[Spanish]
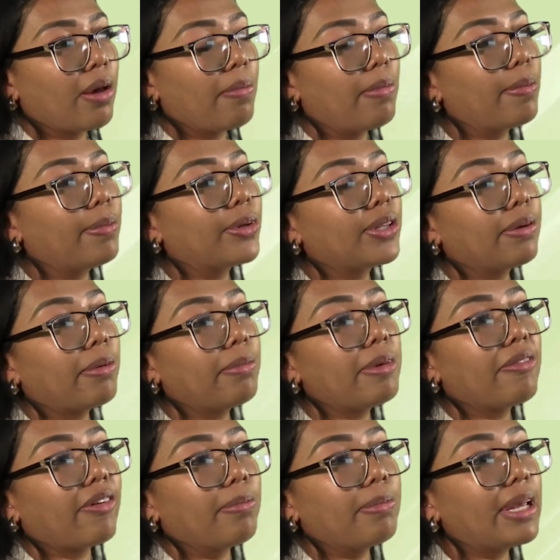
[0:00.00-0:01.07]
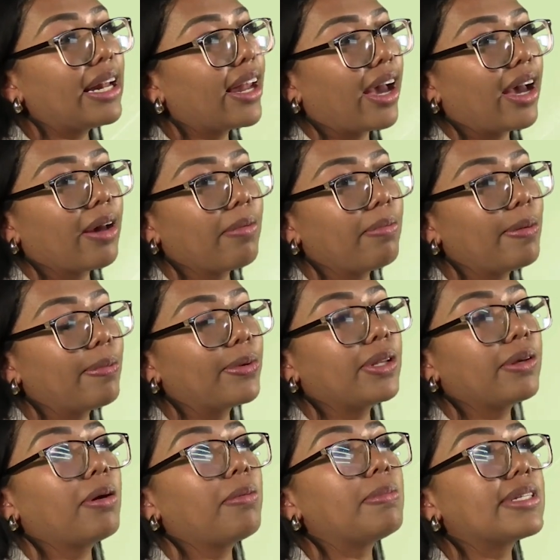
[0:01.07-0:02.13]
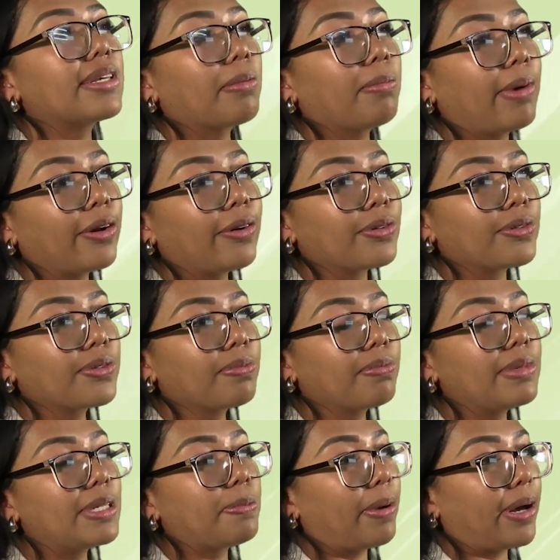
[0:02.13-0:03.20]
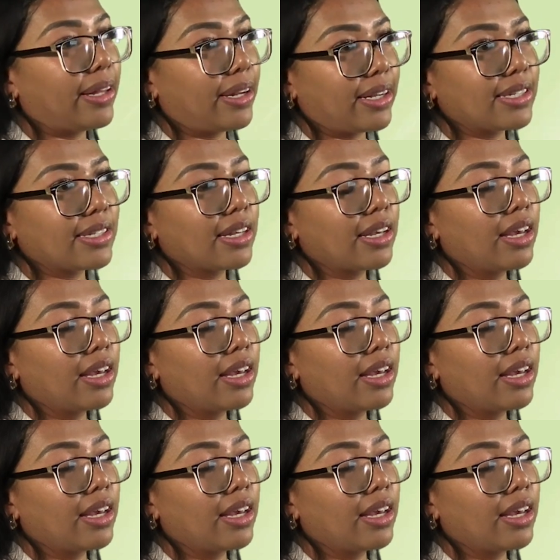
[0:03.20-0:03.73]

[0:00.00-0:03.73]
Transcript: Me motiva mi familia, me motiva mis hermanos, mis padres,